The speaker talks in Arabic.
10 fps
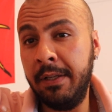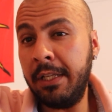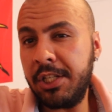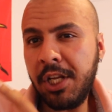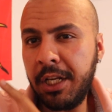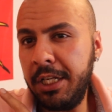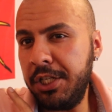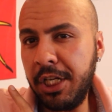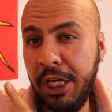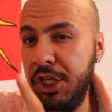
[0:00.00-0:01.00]

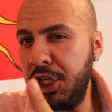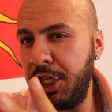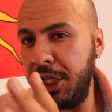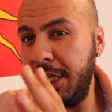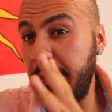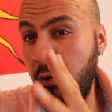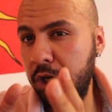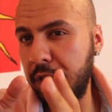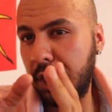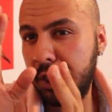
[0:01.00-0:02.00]
كتشالنجيك على شي لعيبه
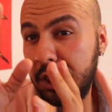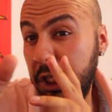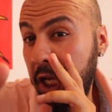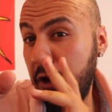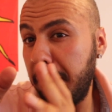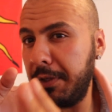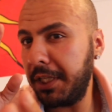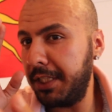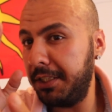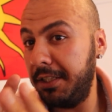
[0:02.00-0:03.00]
واش تقد ديرها ولا ما
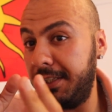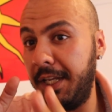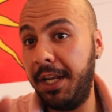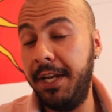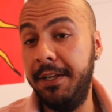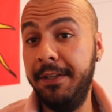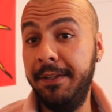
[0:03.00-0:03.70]
تقدش ديرها